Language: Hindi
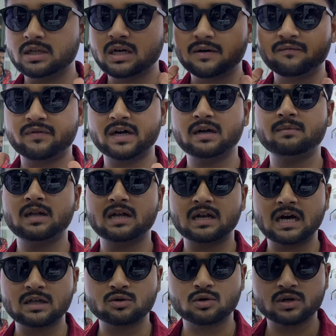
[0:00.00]
ही कंफर्टेबल है
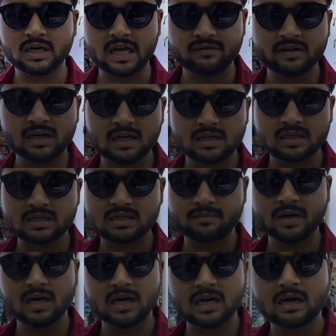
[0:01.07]
रात को ड्राइविंग करते
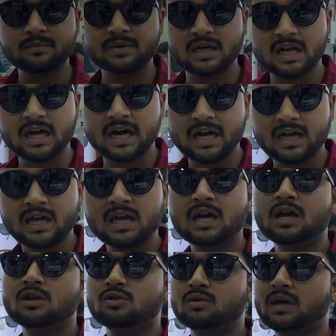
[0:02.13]
समय अगर आप ये लगाएं
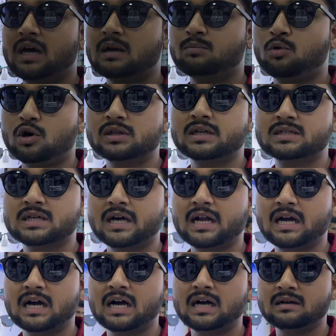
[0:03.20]
तो यार बहुत अच्छा
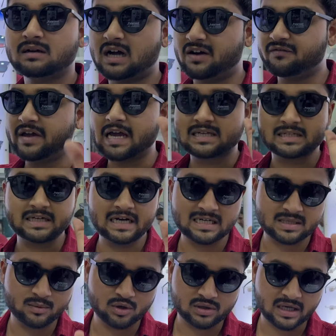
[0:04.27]
रहेगा काफ़ी
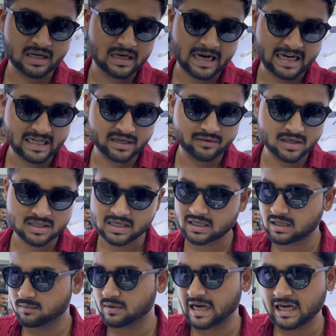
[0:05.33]
एक्सीडेंट्स भी होता है लाइट की वजह से
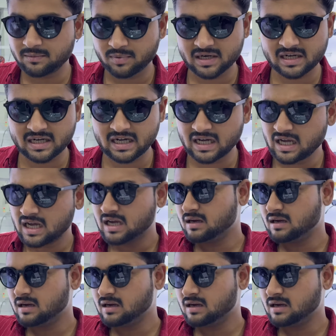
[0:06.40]
एकदम लाइट पड़ रही है